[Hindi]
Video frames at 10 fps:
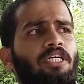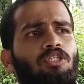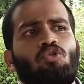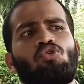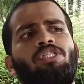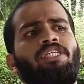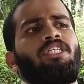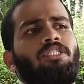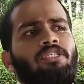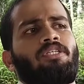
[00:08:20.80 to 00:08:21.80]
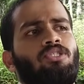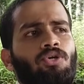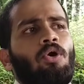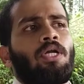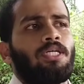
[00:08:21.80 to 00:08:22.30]
we are holding each other's
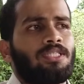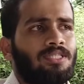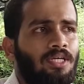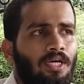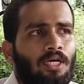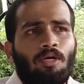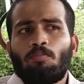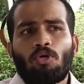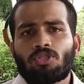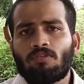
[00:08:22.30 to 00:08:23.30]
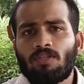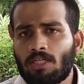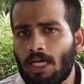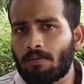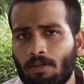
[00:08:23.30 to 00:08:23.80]
collars most of the
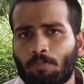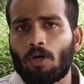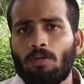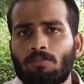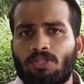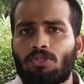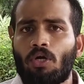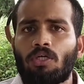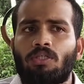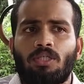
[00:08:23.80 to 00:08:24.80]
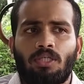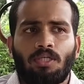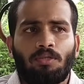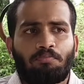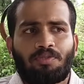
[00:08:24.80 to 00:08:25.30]
time the problem is not
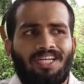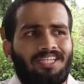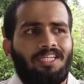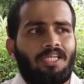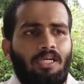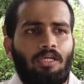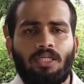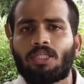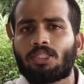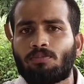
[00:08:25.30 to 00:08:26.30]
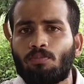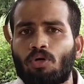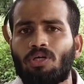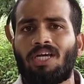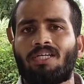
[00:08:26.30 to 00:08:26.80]
uh, technical it is
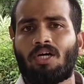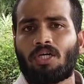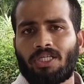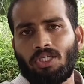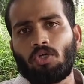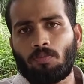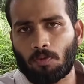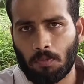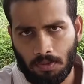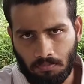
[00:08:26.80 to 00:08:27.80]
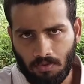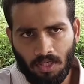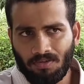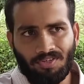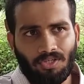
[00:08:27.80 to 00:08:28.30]
more like our ego problem
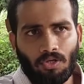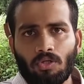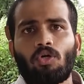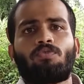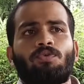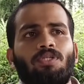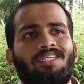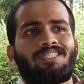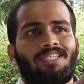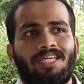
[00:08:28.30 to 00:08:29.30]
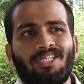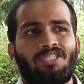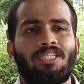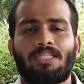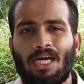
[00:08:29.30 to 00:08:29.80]
we don't go for these
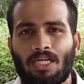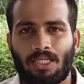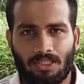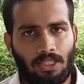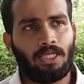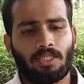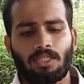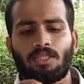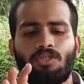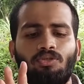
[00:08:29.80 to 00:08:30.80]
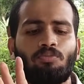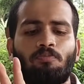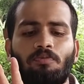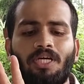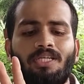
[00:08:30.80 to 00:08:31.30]
easy targets like uh,
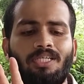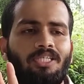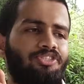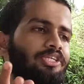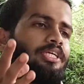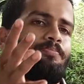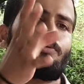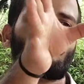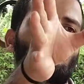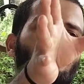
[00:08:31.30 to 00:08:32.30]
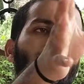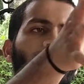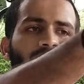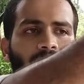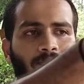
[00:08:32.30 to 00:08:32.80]
you can easily put your
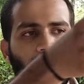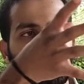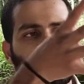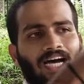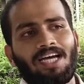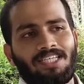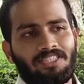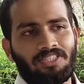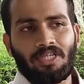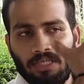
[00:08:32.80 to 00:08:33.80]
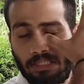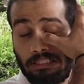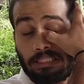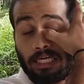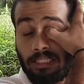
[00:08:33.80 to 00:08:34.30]
thumb in somebody's eyes
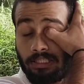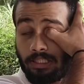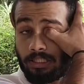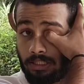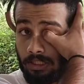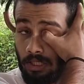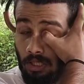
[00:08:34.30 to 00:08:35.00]
like this